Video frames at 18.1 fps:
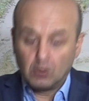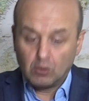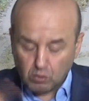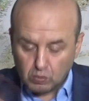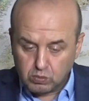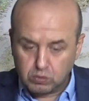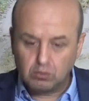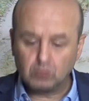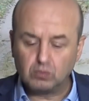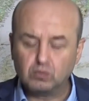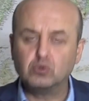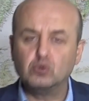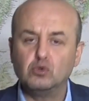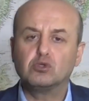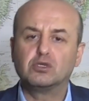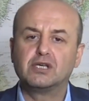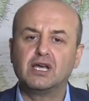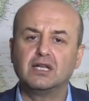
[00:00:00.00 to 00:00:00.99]
bu, bu
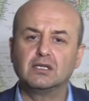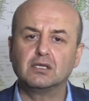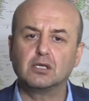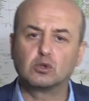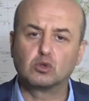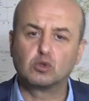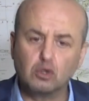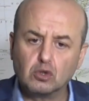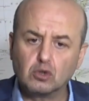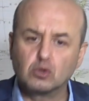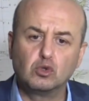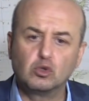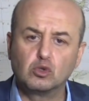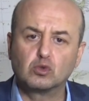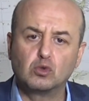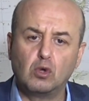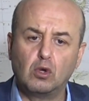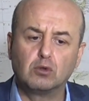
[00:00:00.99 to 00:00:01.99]
ülkenin de Türk
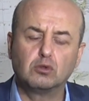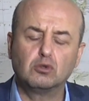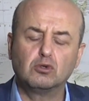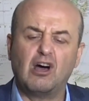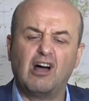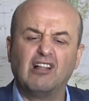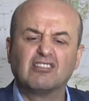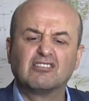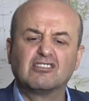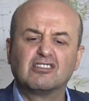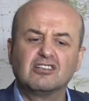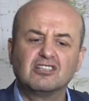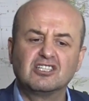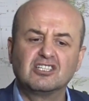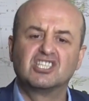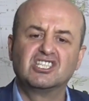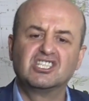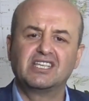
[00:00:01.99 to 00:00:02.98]
yurdu olduğunu
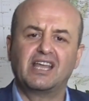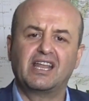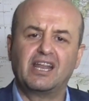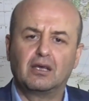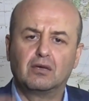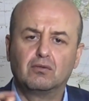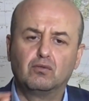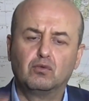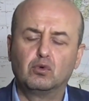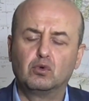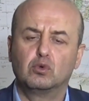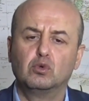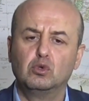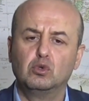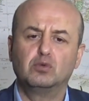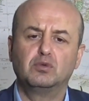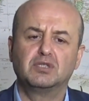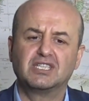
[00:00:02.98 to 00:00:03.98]
altını çizerek
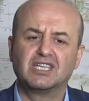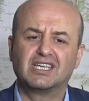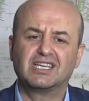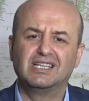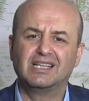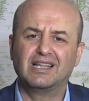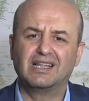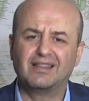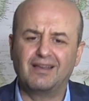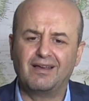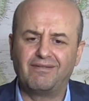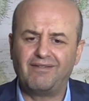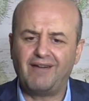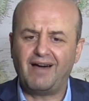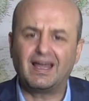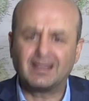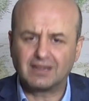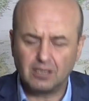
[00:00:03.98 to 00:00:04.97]
vurgulu bir şekilde
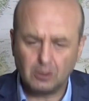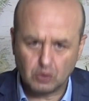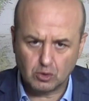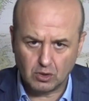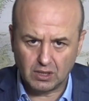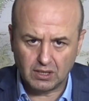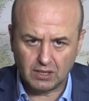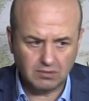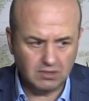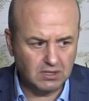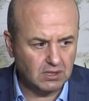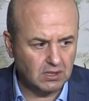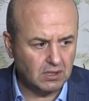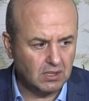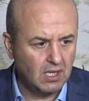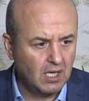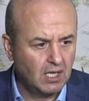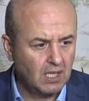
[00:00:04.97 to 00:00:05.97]
defaatle
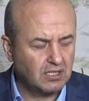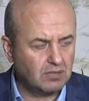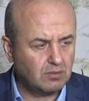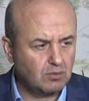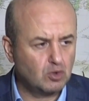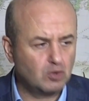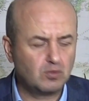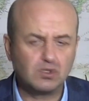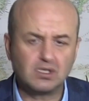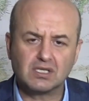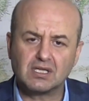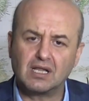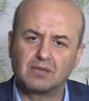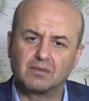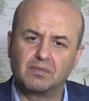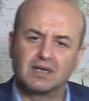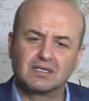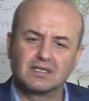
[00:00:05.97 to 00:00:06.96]
söylemiştir. Şimdi Cumhuriyet
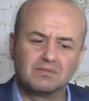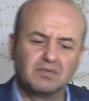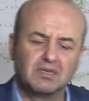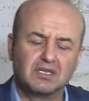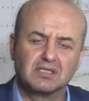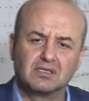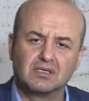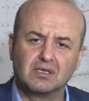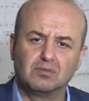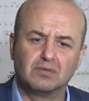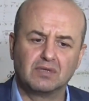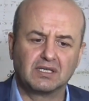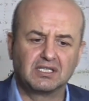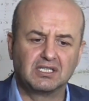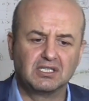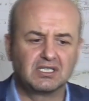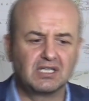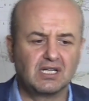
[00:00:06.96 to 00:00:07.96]
Halk Partisi'nin başında bulunan
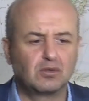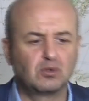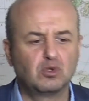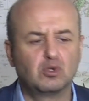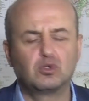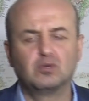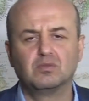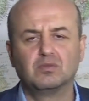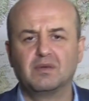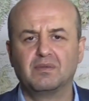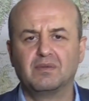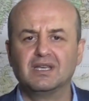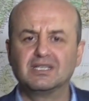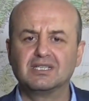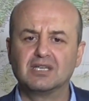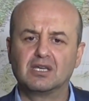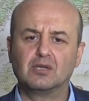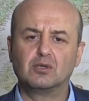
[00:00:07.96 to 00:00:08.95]
kişiler Türk'üm demeye
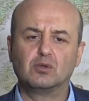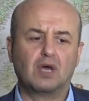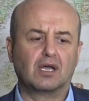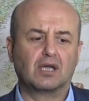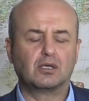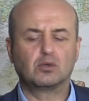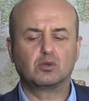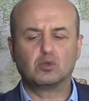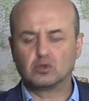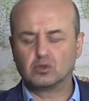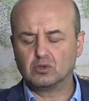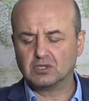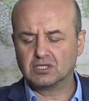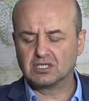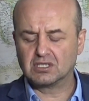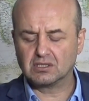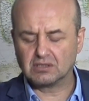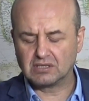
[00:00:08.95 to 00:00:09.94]
çekiniyor. Atatürk'ün
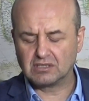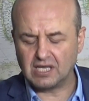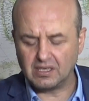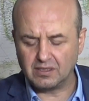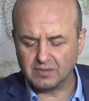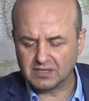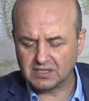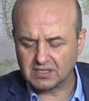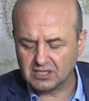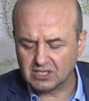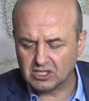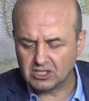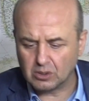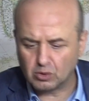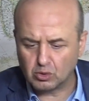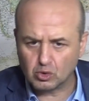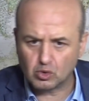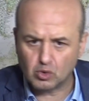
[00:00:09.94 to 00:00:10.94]
iç, kelimesinin
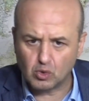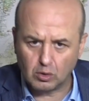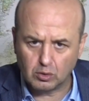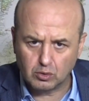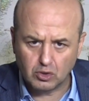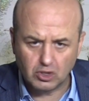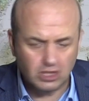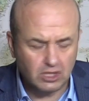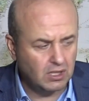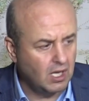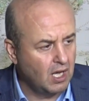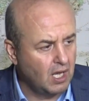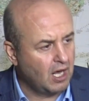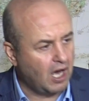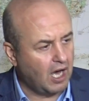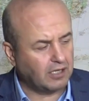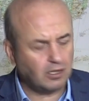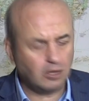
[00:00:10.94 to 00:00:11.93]
içinde Türk olduğu için
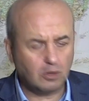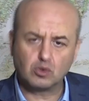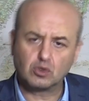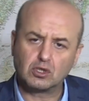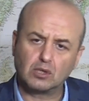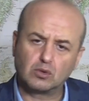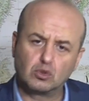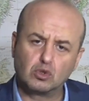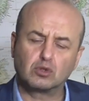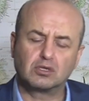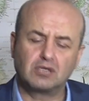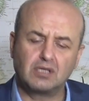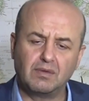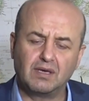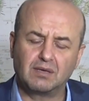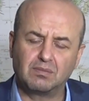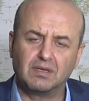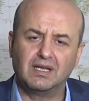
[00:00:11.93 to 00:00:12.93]
Atatürk'e Türk
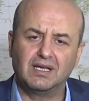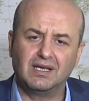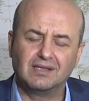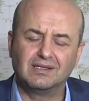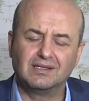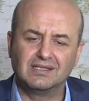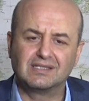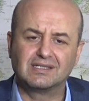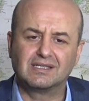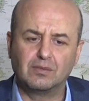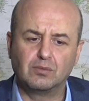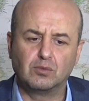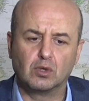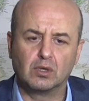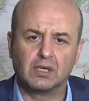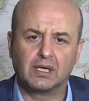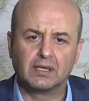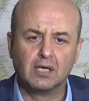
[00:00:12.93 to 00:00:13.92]
demek bile
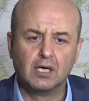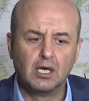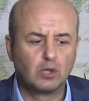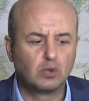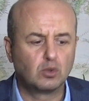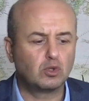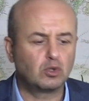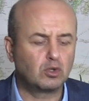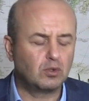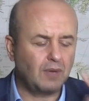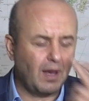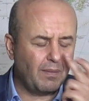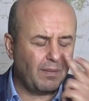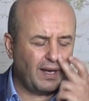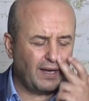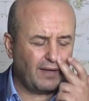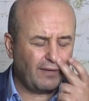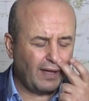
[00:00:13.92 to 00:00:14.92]
istemiyorlar. Türk'üm
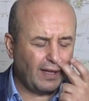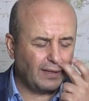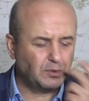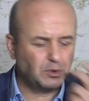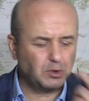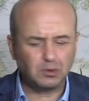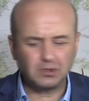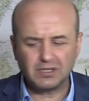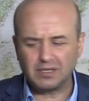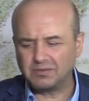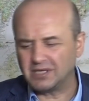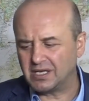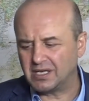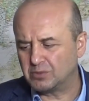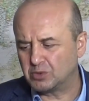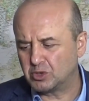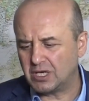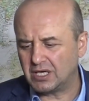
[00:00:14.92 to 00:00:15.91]
aman efendim şunu
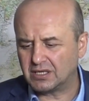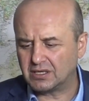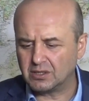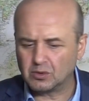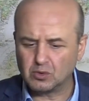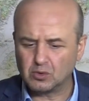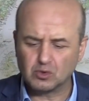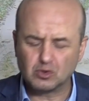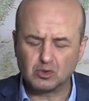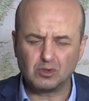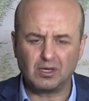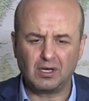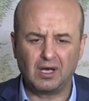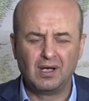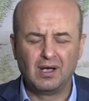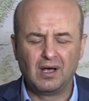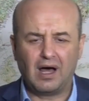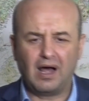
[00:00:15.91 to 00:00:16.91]
demeyelim şu etnik unsur
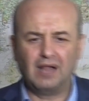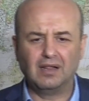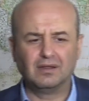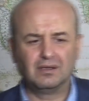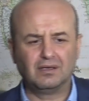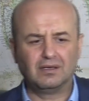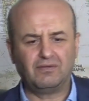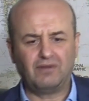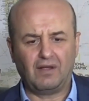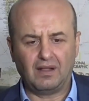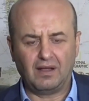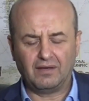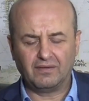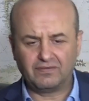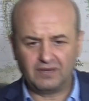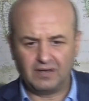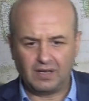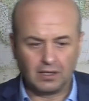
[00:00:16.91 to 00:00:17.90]
alınır
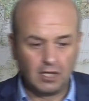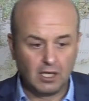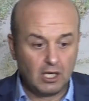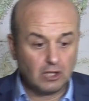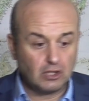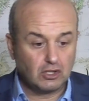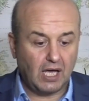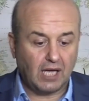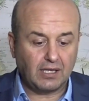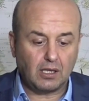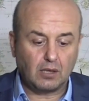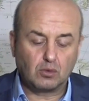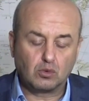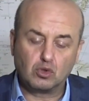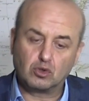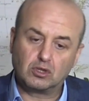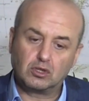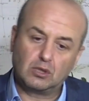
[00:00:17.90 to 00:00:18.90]
falan filan. Zaten
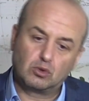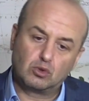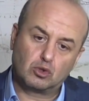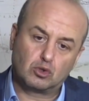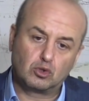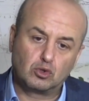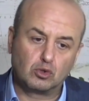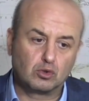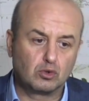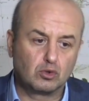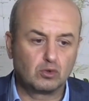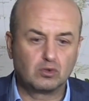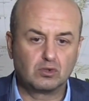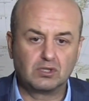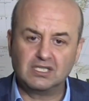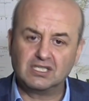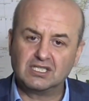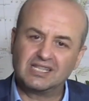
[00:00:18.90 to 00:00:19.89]
Türkiye Türk
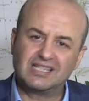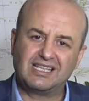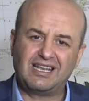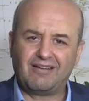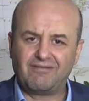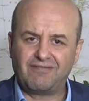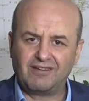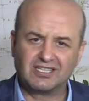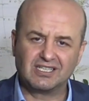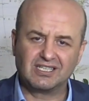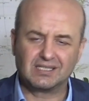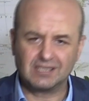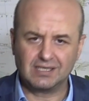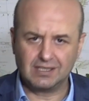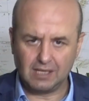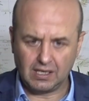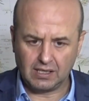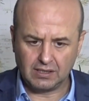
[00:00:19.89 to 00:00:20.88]
yurdudur deyince direkt faşist
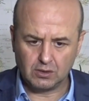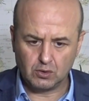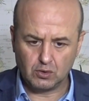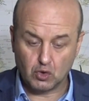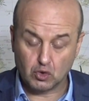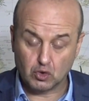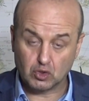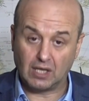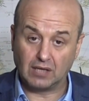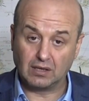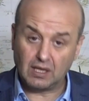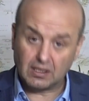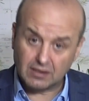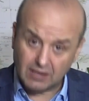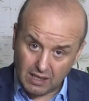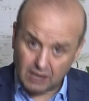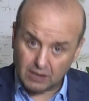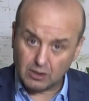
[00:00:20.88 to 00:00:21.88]
ilan ediyoruz.
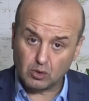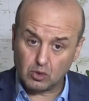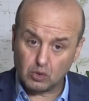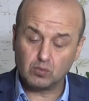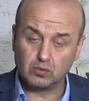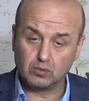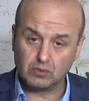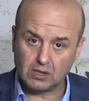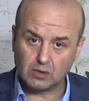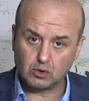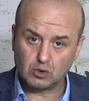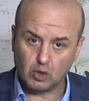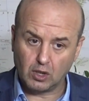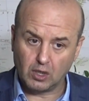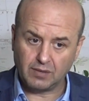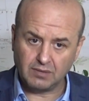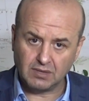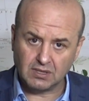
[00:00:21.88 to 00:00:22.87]
Allah'tan Atatürk bunları
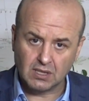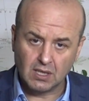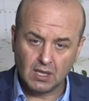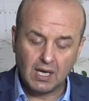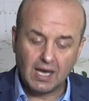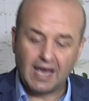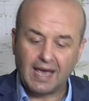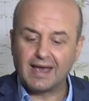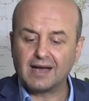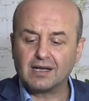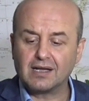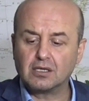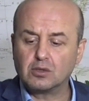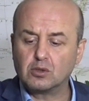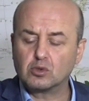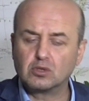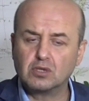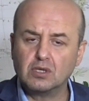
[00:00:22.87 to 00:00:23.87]
söylemiş. Eğer
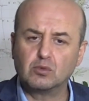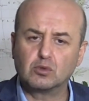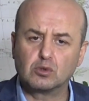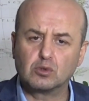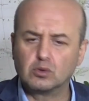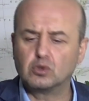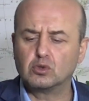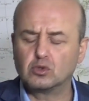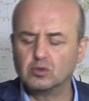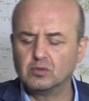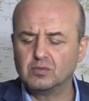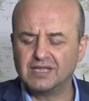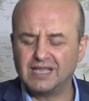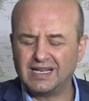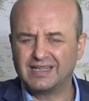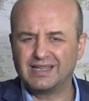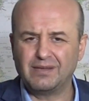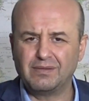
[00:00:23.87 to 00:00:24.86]
Atatürk ne mutlu Türk'üm
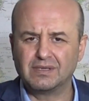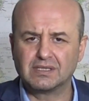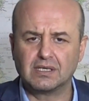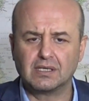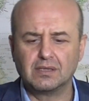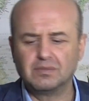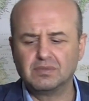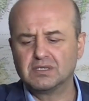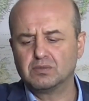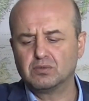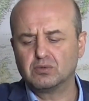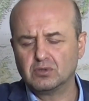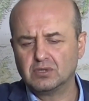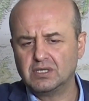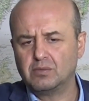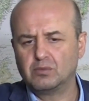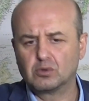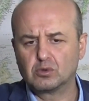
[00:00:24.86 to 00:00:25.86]
diyene demeseydi biz
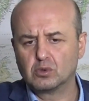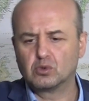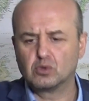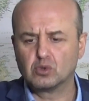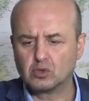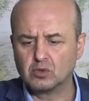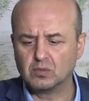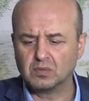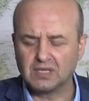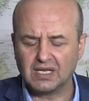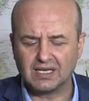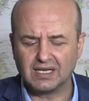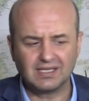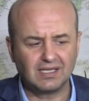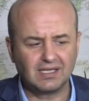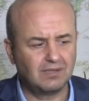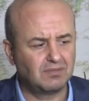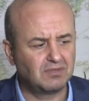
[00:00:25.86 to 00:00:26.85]
bugün ne mutlu Türk'üm diyene
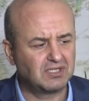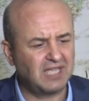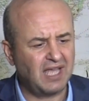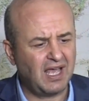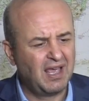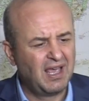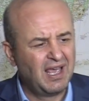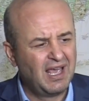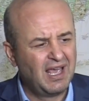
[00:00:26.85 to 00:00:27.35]
dediğimizde